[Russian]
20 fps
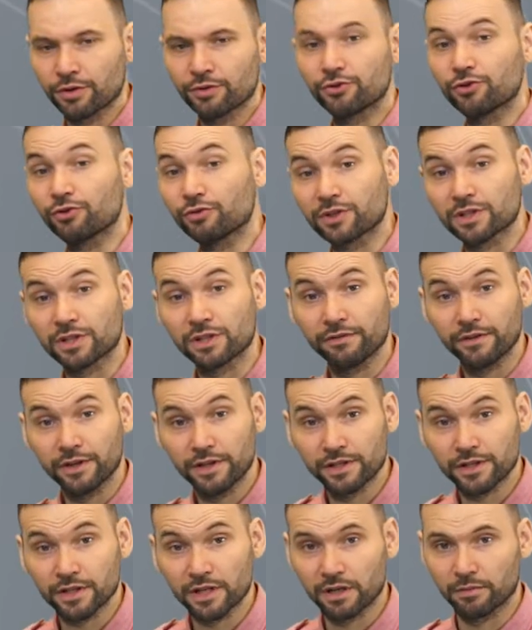
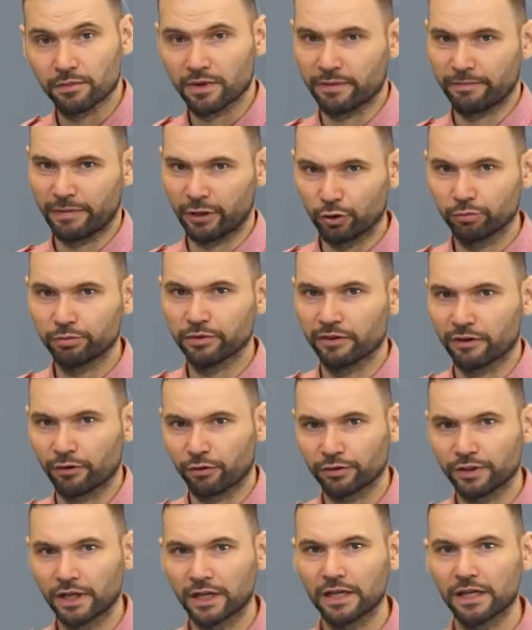чувствительным к подобного
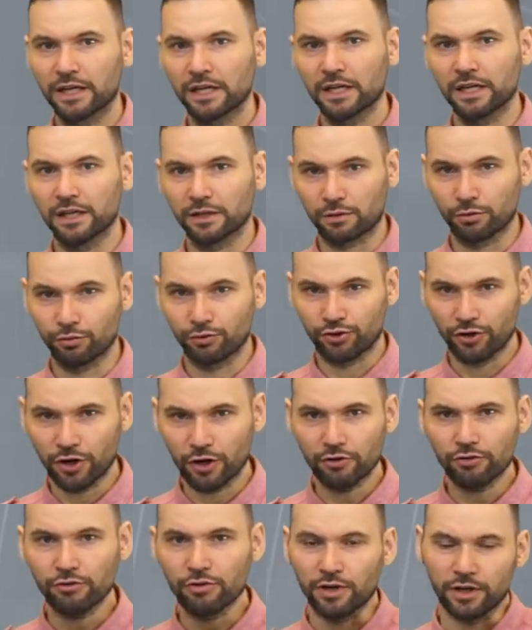рода
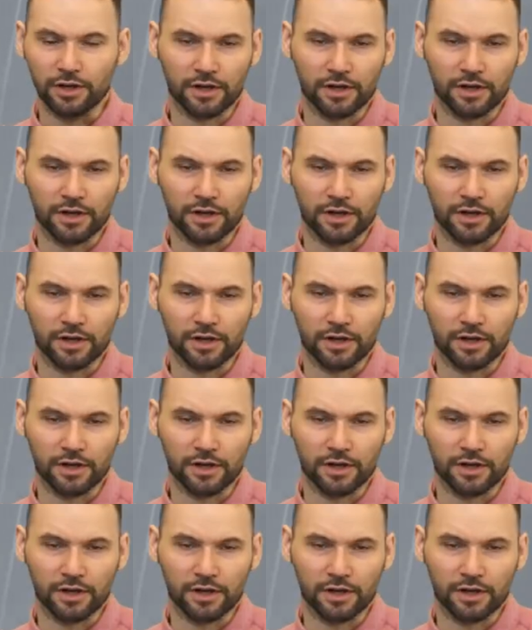излучению,